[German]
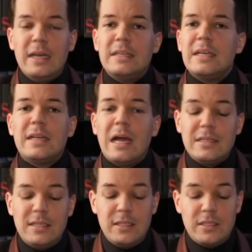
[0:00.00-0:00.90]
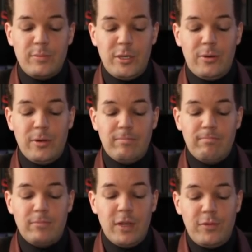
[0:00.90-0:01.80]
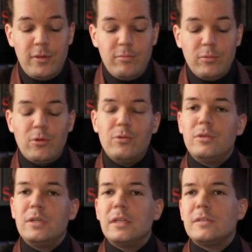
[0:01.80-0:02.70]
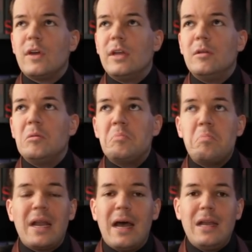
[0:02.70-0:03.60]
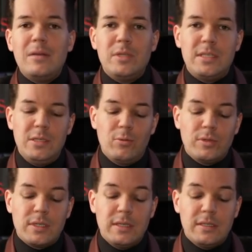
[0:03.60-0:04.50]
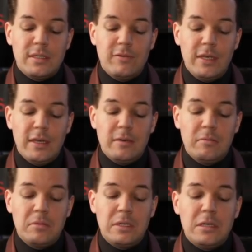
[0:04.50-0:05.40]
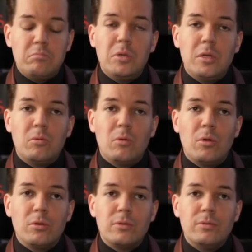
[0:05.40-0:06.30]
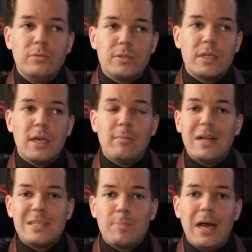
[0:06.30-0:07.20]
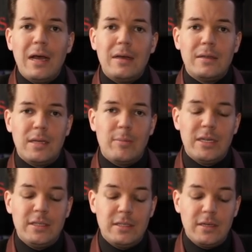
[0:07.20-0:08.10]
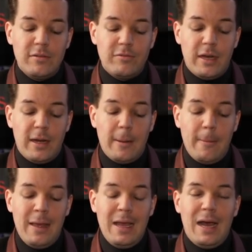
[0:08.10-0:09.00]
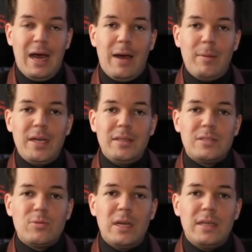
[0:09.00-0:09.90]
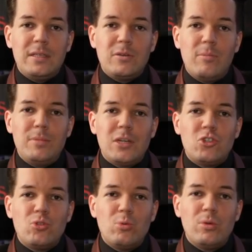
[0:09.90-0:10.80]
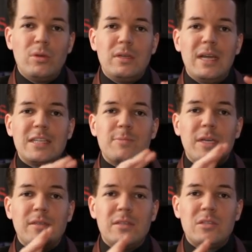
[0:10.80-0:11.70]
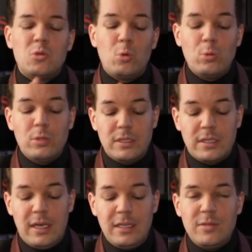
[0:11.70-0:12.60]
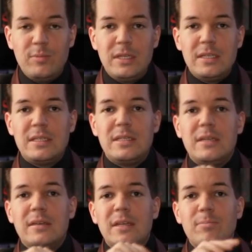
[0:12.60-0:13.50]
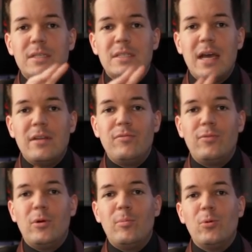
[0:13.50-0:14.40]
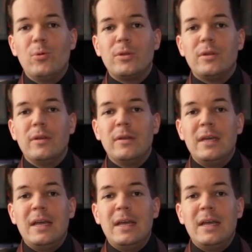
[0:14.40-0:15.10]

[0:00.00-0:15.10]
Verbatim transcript: Es hätte alles nichts zu bedeuten. Der Film könnte jetzt eine banale Beziehungskiste werden. Kidman und Cruise kämen als Paar dabei nicht in Gefahr. Aber zugleich kommt da schon der Aspekt des Todes rein. Zumindest äh, gibt es da einen Vorboten,